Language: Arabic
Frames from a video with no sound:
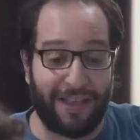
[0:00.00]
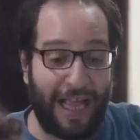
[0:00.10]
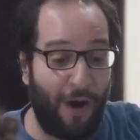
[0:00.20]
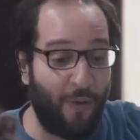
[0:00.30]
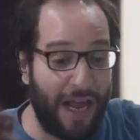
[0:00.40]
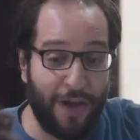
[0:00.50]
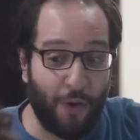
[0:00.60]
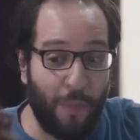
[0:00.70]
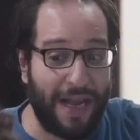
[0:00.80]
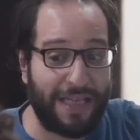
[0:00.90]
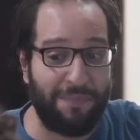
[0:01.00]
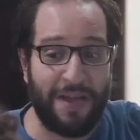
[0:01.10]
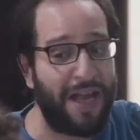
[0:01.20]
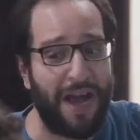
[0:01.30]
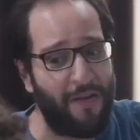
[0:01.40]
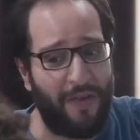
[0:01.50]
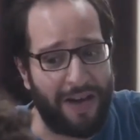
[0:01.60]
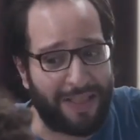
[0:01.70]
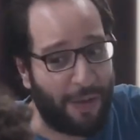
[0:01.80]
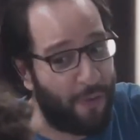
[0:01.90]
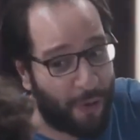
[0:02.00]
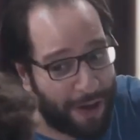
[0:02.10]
تقدر تحولها لي لجملة اسمية يا رافع راس